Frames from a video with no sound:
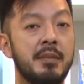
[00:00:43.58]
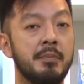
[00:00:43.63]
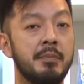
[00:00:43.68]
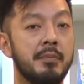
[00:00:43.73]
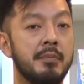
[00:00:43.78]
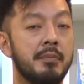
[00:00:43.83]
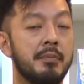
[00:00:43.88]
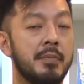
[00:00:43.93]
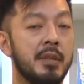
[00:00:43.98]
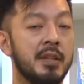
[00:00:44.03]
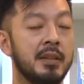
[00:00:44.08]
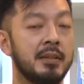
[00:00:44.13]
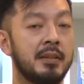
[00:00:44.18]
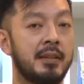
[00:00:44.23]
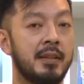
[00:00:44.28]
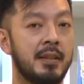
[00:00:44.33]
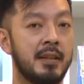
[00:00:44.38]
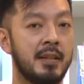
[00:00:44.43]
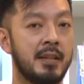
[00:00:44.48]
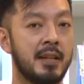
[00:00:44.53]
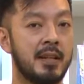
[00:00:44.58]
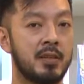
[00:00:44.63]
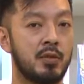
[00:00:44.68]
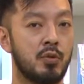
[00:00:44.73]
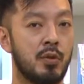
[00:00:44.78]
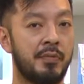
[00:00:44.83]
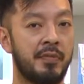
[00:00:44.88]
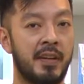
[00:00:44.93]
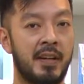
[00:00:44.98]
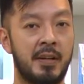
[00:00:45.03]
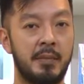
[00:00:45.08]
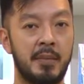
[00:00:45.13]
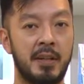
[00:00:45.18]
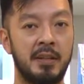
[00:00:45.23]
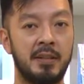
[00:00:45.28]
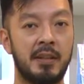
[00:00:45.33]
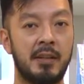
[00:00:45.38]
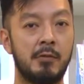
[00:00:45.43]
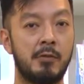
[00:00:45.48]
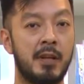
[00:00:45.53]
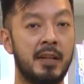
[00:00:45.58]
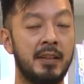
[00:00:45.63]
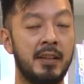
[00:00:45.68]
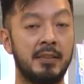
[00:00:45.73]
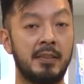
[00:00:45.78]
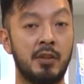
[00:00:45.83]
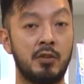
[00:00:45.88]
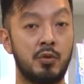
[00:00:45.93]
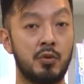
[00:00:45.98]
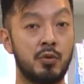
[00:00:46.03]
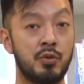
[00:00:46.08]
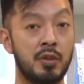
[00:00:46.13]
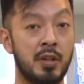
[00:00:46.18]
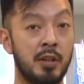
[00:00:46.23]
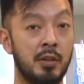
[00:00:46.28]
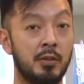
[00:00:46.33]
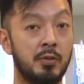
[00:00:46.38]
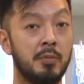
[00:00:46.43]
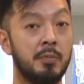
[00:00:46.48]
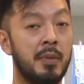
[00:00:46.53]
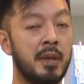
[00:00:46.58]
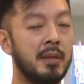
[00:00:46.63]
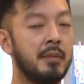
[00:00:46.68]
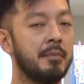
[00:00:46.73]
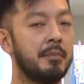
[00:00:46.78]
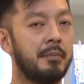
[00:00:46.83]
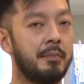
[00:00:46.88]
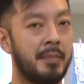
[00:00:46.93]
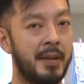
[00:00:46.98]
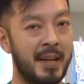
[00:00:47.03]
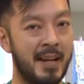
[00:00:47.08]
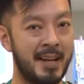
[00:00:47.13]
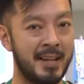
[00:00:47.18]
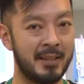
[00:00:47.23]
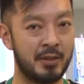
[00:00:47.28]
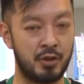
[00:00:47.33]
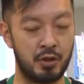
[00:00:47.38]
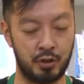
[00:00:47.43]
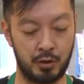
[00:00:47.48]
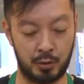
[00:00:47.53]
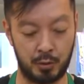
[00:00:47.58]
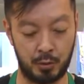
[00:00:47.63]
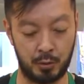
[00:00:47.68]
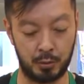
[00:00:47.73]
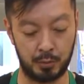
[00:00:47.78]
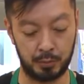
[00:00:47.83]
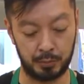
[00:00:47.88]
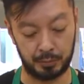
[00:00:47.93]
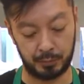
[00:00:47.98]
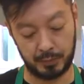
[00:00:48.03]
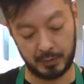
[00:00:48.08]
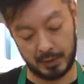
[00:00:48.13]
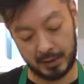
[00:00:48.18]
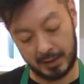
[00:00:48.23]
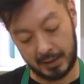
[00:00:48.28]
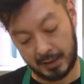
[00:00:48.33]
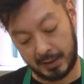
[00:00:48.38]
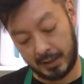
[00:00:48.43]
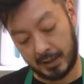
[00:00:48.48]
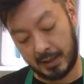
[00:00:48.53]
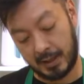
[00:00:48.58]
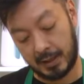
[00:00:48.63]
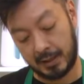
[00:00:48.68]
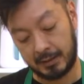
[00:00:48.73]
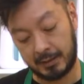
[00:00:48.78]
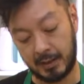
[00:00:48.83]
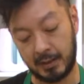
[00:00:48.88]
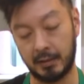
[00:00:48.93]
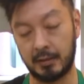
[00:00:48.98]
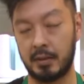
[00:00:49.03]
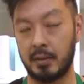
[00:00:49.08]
a manter a sua ferramenta guardada de um jeito bem prático. Tem